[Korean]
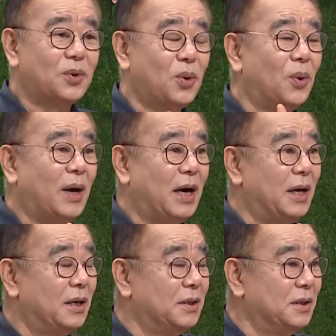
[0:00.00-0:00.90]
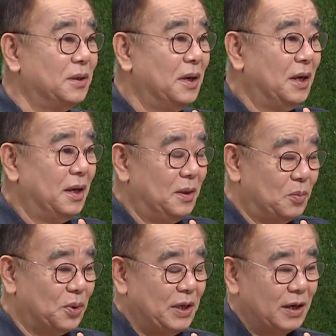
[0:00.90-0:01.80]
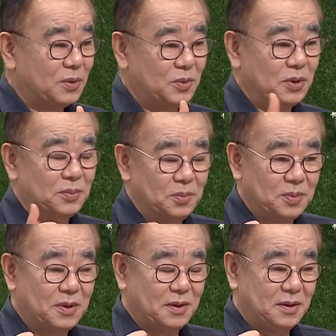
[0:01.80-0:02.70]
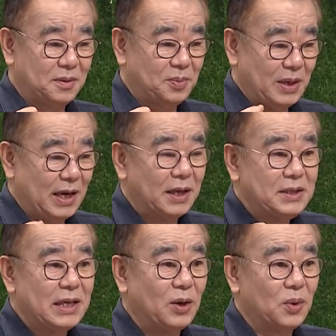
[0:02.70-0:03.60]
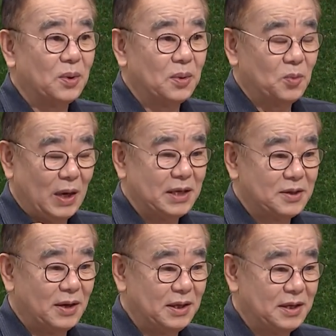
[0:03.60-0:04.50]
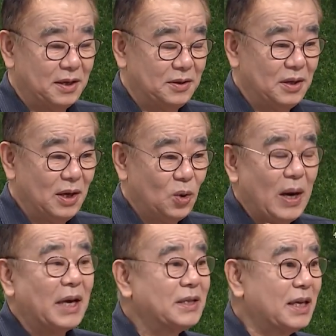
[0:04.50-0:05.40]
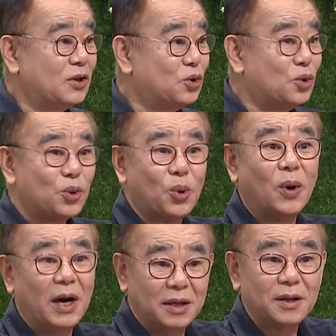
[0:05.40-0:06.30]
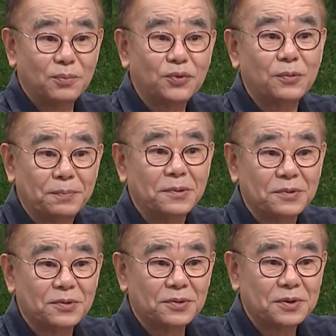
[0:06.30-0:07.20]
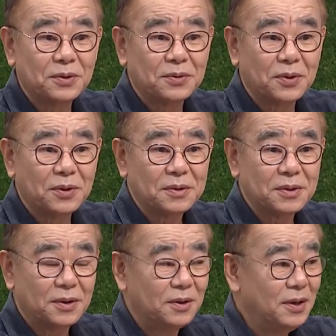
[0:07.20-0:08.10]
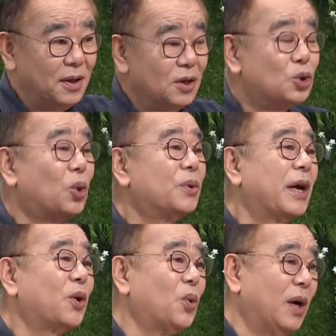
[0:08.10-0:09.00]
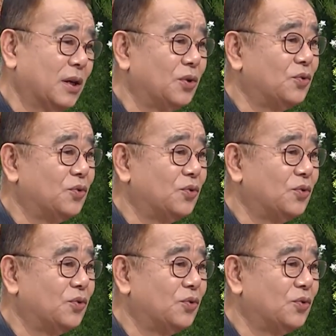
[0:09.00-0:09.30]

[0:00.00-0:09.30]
교황은 뭐냐 그러면 그 한창 왕성할 때는 황제들도 교황한테 무릎 꿇고 정도어요 네. 네, 네. 초대 교황이